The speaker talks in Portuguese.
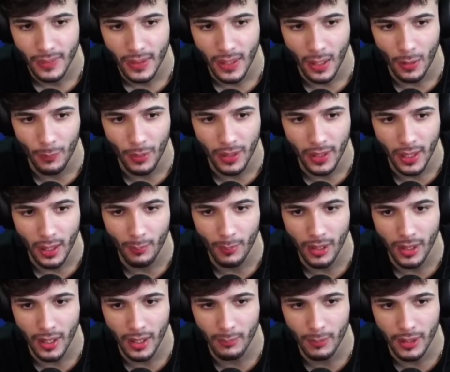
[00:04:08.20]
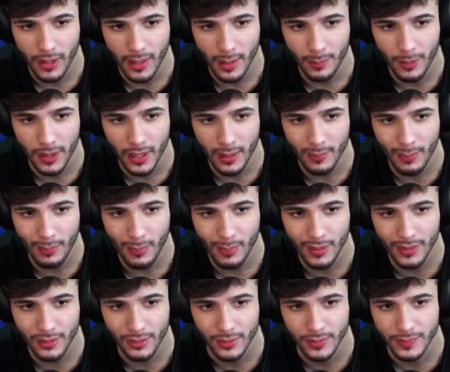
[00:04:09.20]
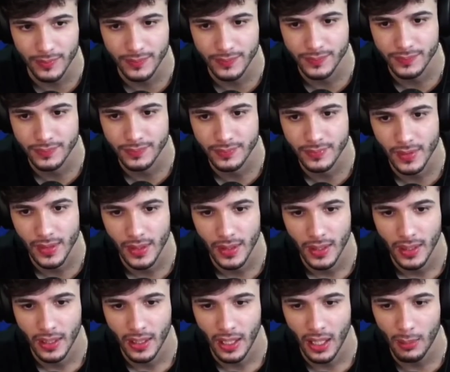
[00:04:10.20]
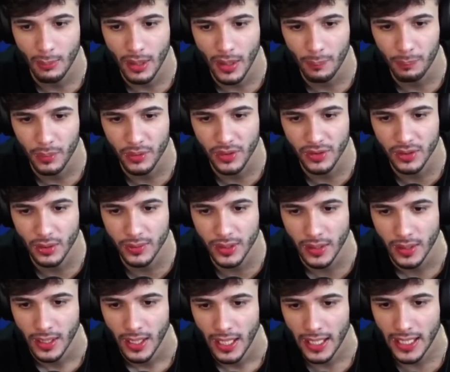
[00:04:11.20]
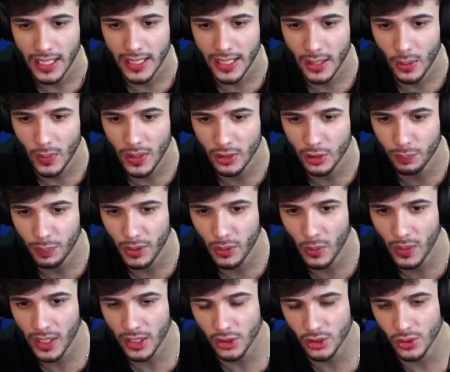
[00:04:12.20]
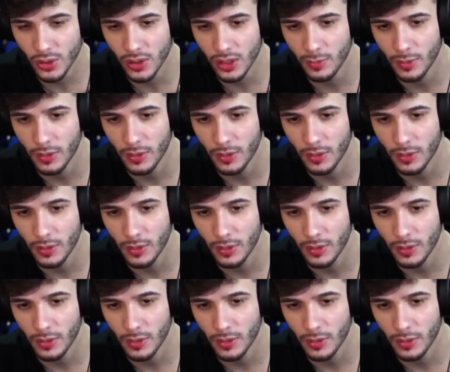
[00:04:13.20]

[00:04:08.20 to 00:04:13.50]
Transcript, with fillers: Calma, calma, calma, calma, calma, Babassu. Calma, posição de... Ah lá, lá, lá, o ganso pegou o cachorro,